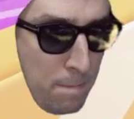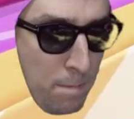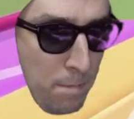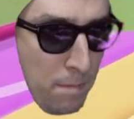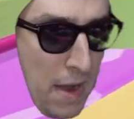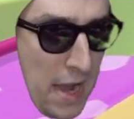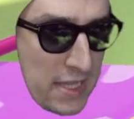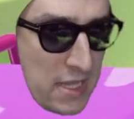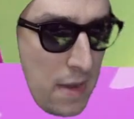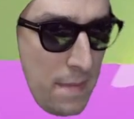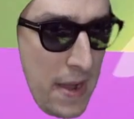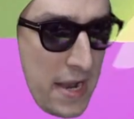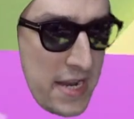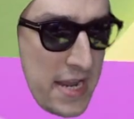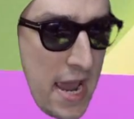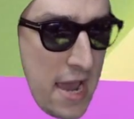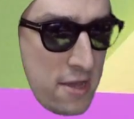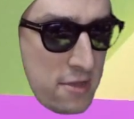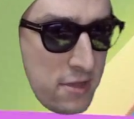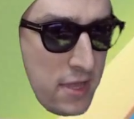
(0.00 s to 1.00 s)
うまだ間
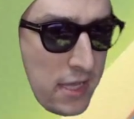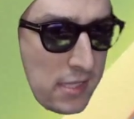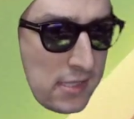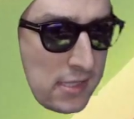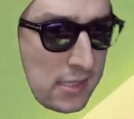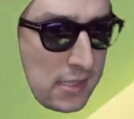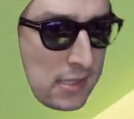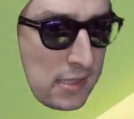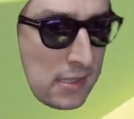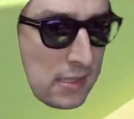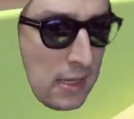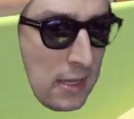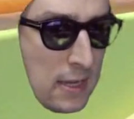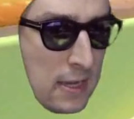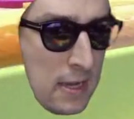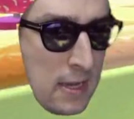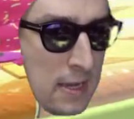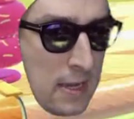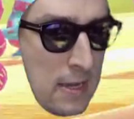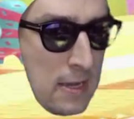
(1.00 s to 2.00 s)
に合うんです
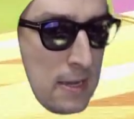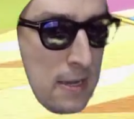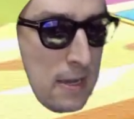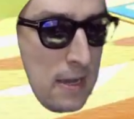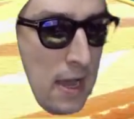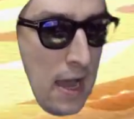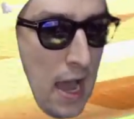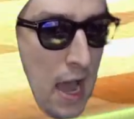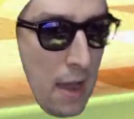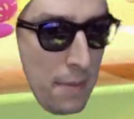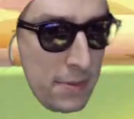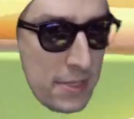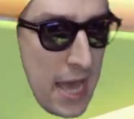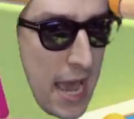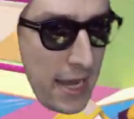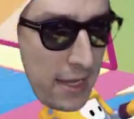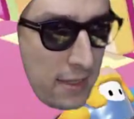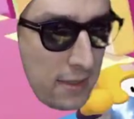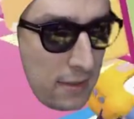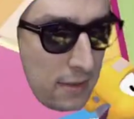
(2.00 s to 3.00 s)
危
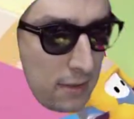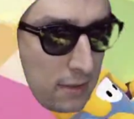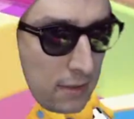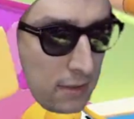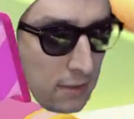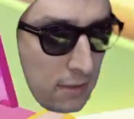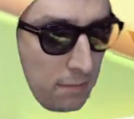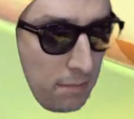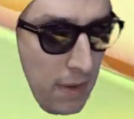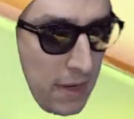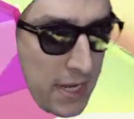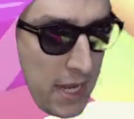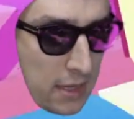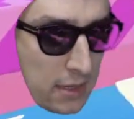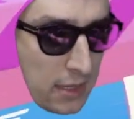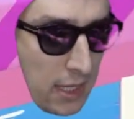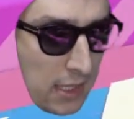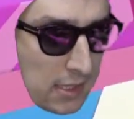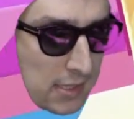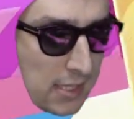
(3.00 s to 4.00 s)
ない間に
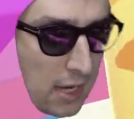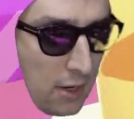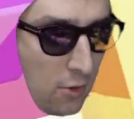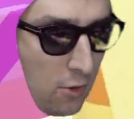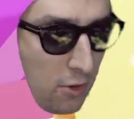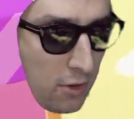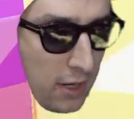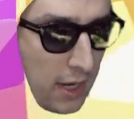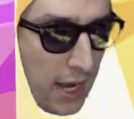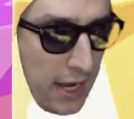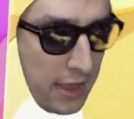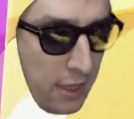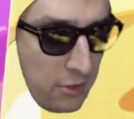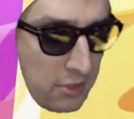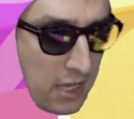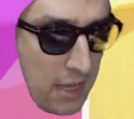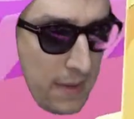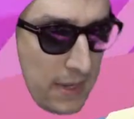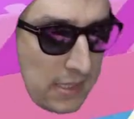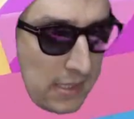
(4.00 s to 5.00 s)
合ったさあこっからで
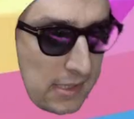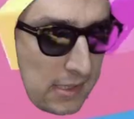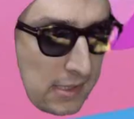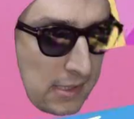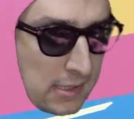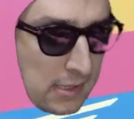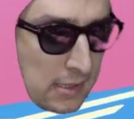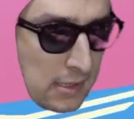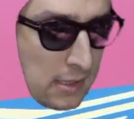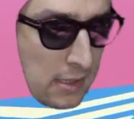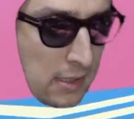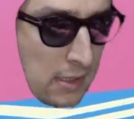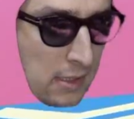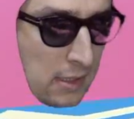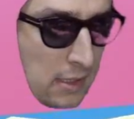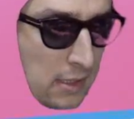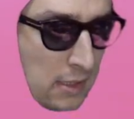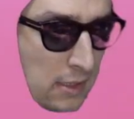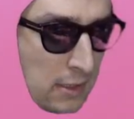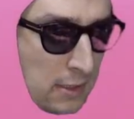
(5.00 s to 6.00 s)
ございます
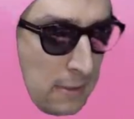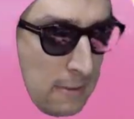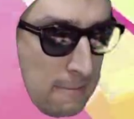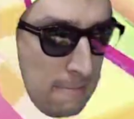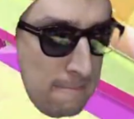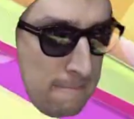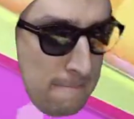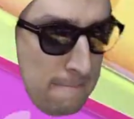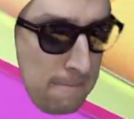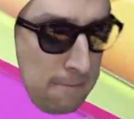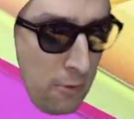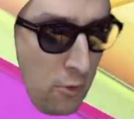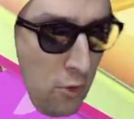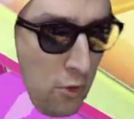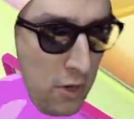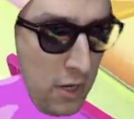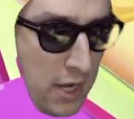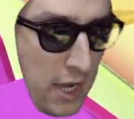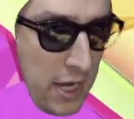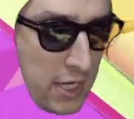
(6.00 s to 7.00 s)

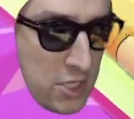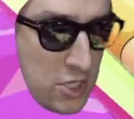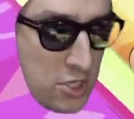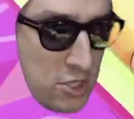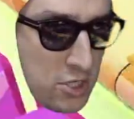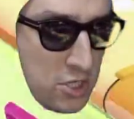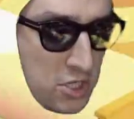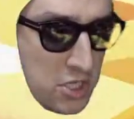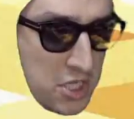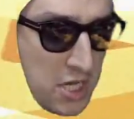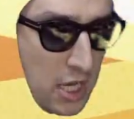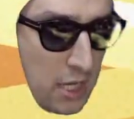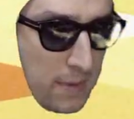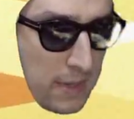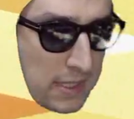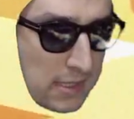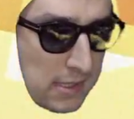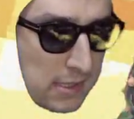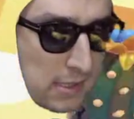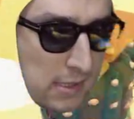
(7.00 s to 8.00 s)
こっから集中していき
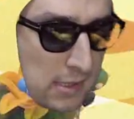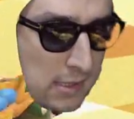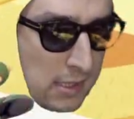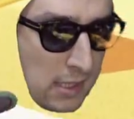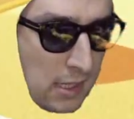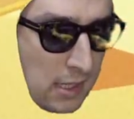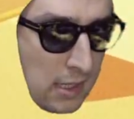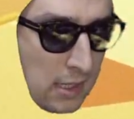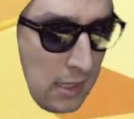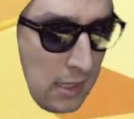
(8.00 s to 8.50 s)
ます